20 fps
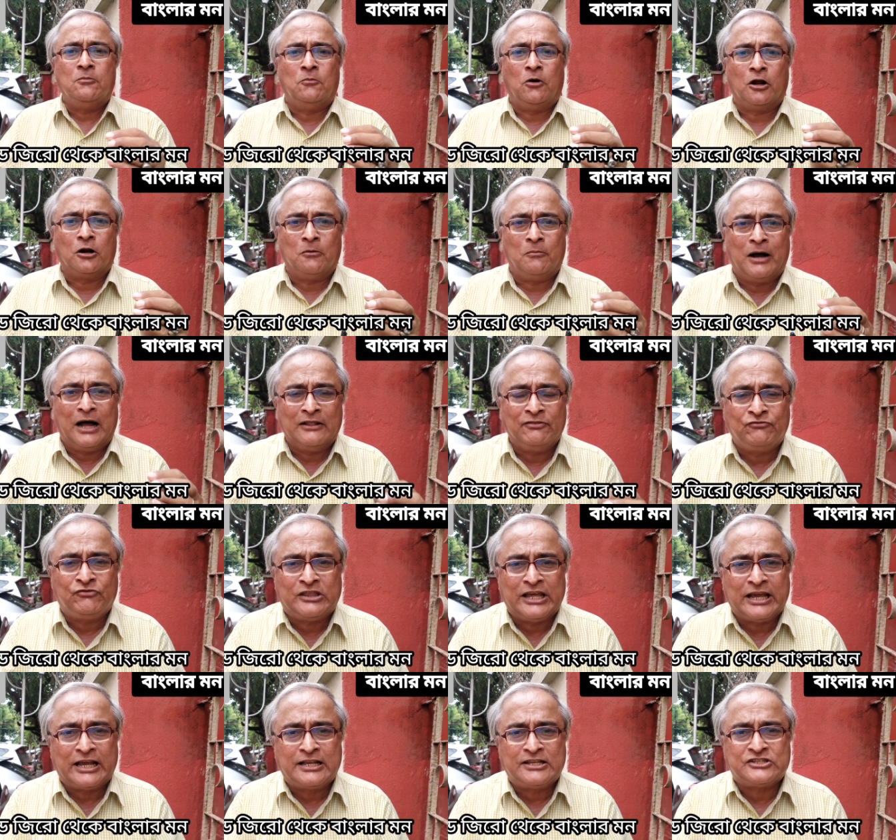
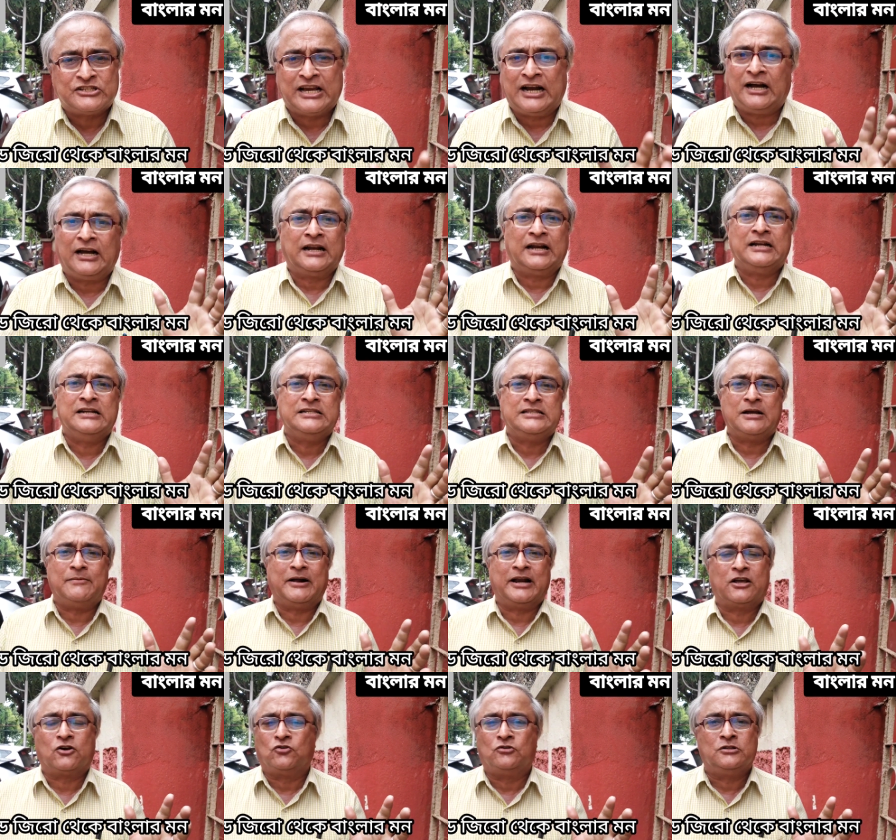মর্মান্তিক চেহারা নিতে
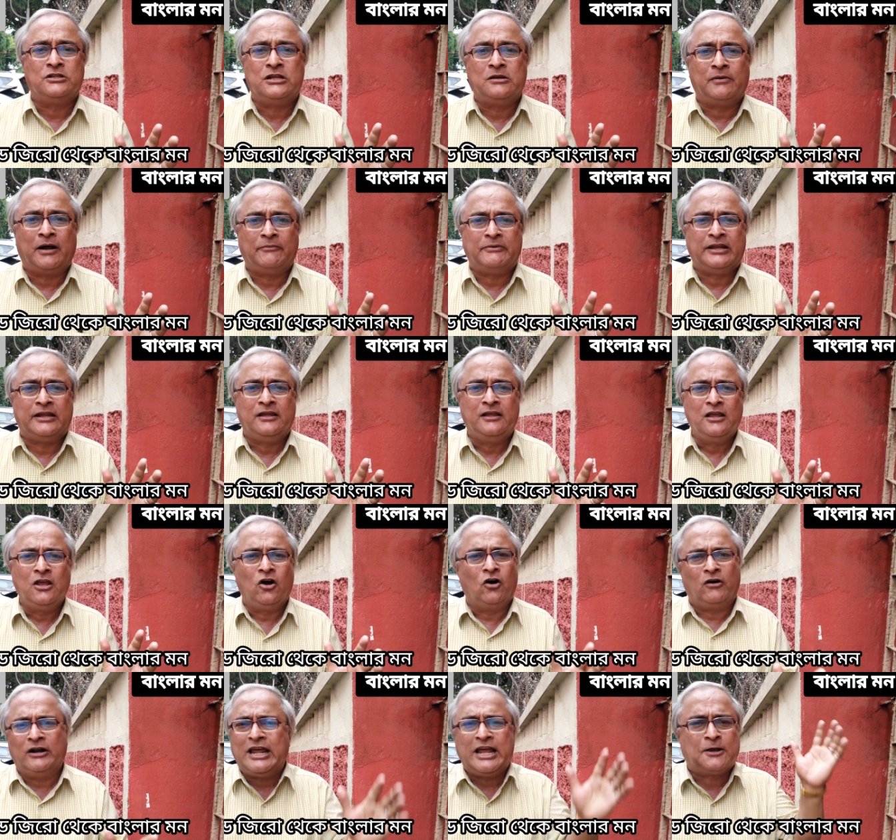পারে কোনোদিন ভাবিনি
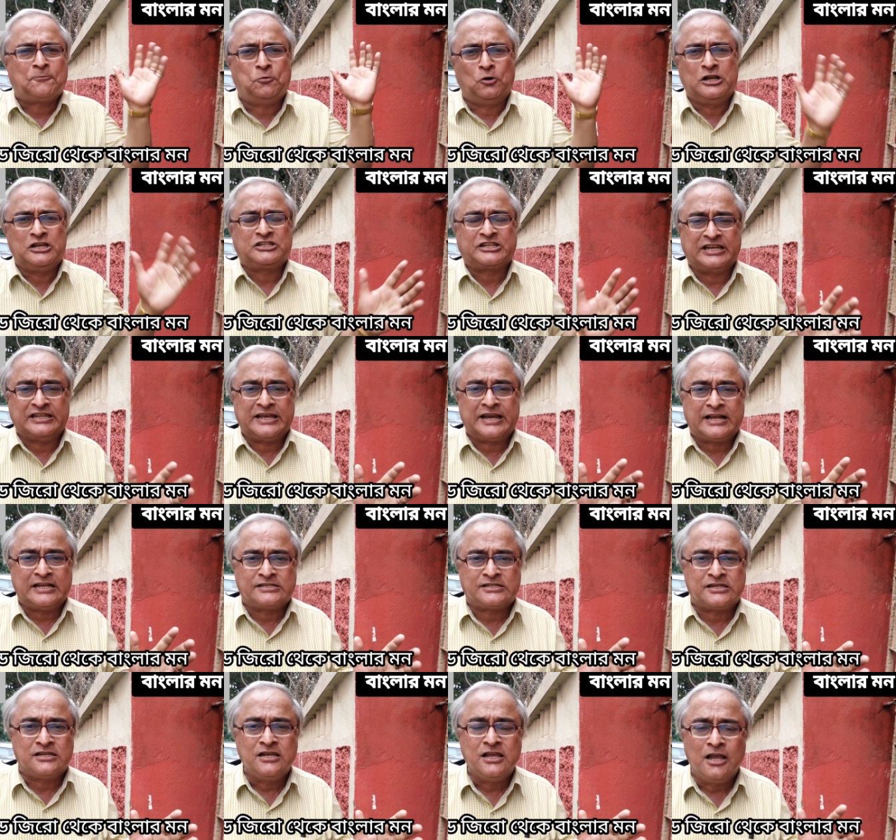অনেক পুলিশকে
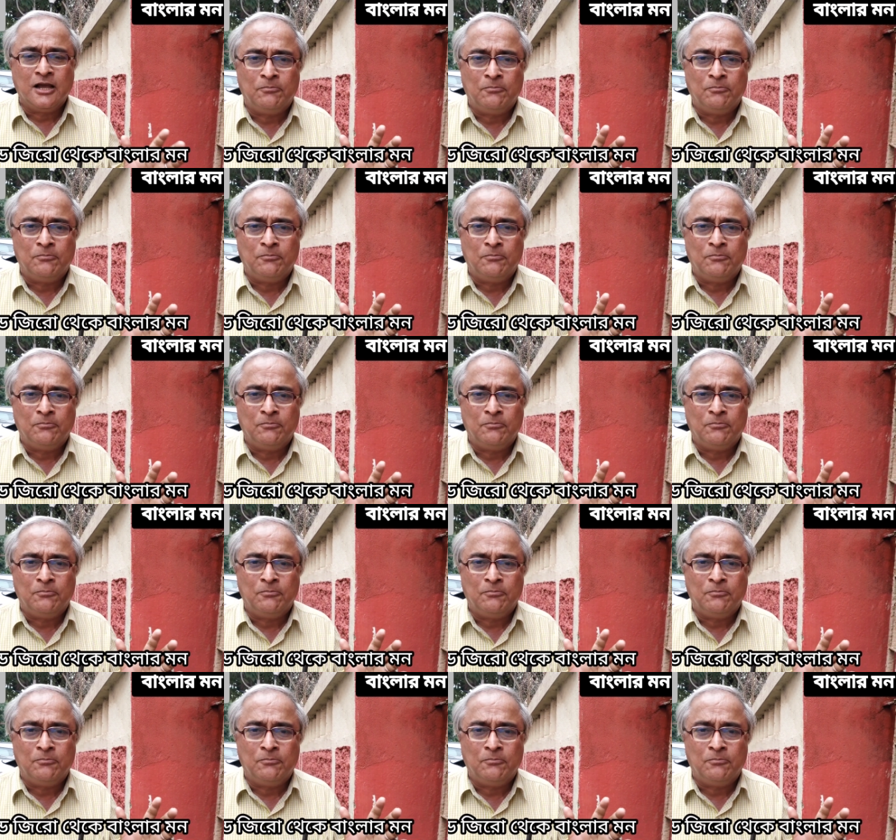দেখেছি